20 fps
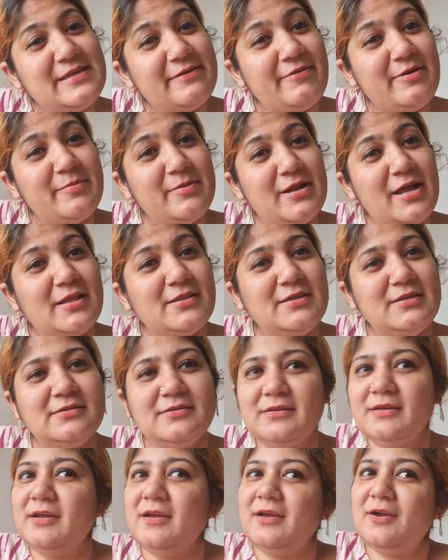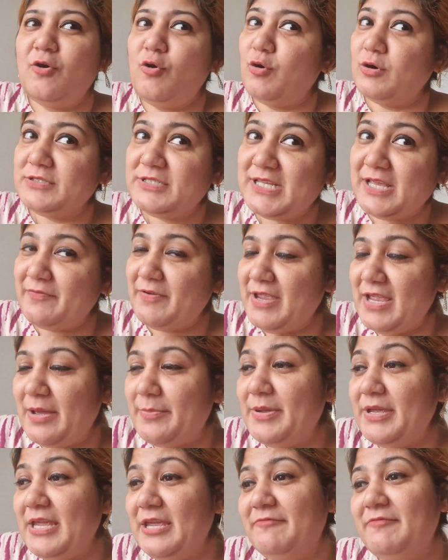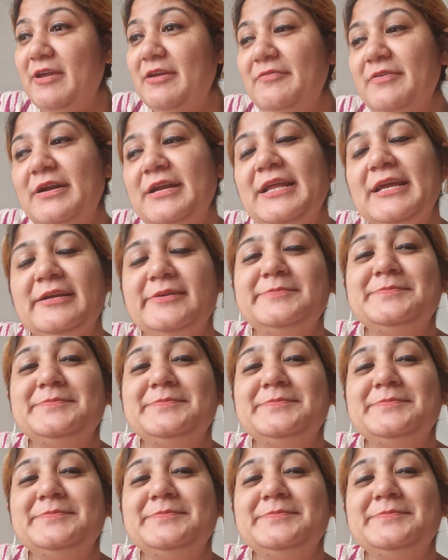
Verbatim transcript: सेवई बना दी और सेवई हबी की फेवरेट है